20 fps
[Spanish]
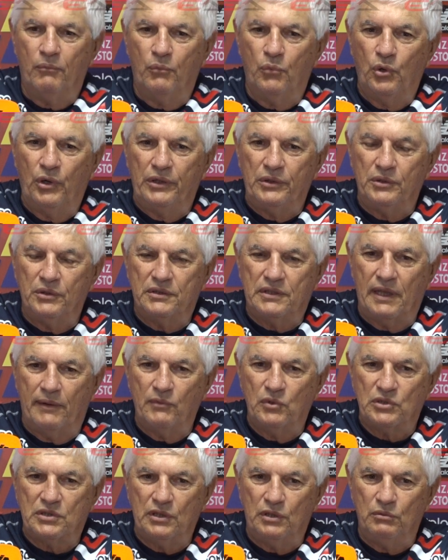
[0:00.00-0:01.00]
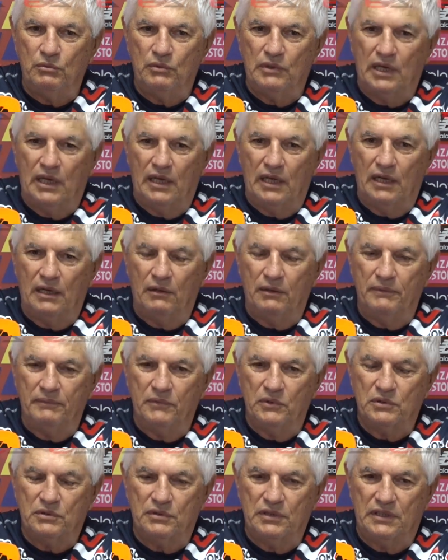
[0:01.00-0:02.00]
Bueno, estamos en una,
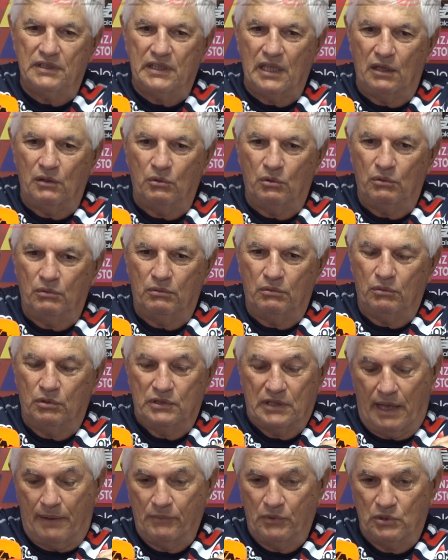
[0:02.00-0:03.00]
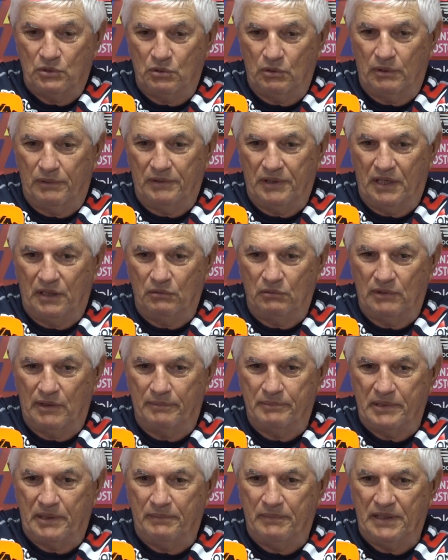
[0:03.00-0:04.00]
hemos estado, estamos todavía en
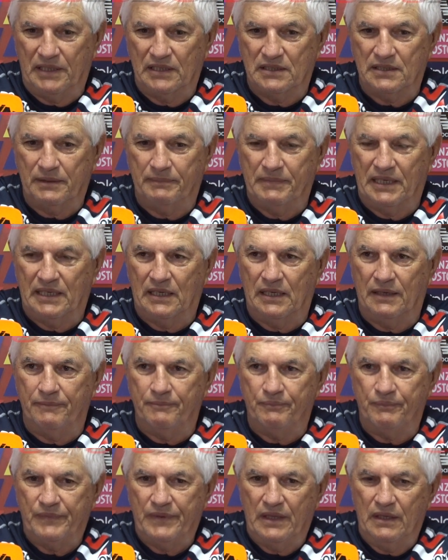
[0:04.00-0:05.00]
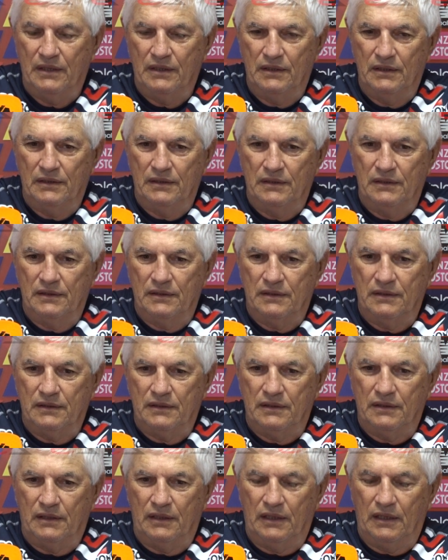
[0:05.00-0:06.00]
una primera semana
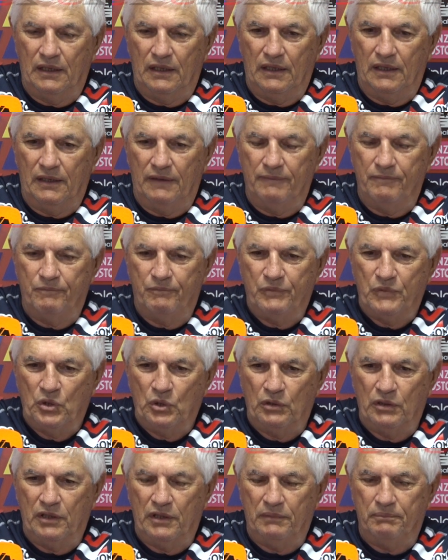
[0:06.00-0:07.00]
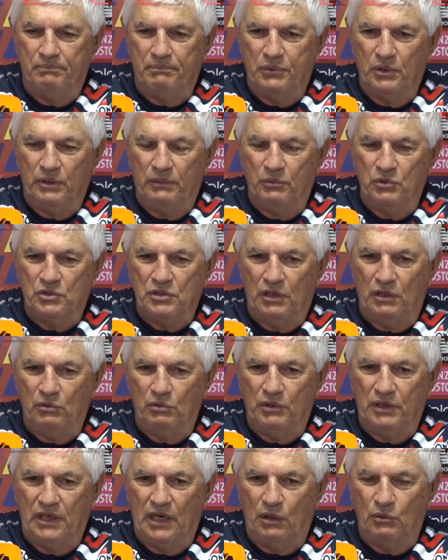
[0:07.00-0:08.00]
de donde podemos incluir